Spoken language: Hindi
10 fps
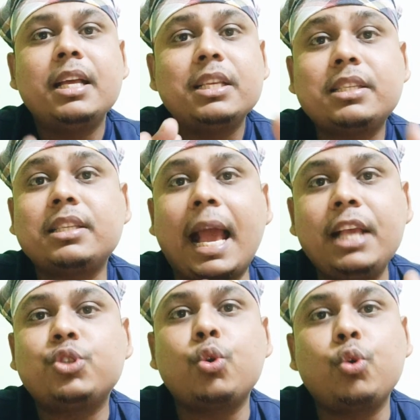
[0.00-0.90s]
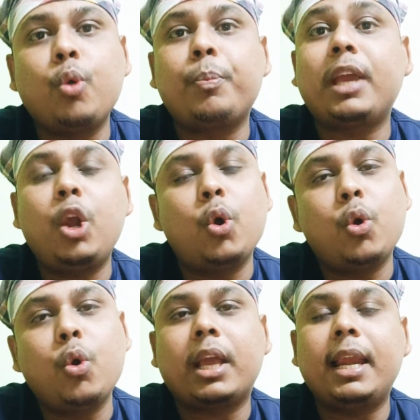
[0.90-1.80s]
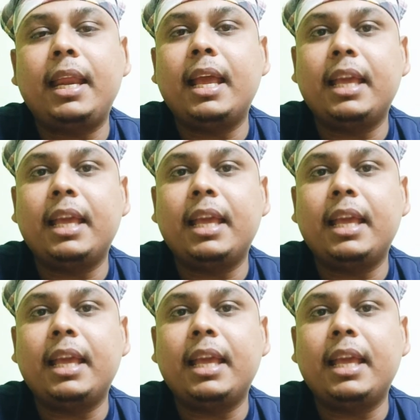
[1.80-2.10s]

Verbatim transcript: साइंस ग्रुप के लोगों के लिए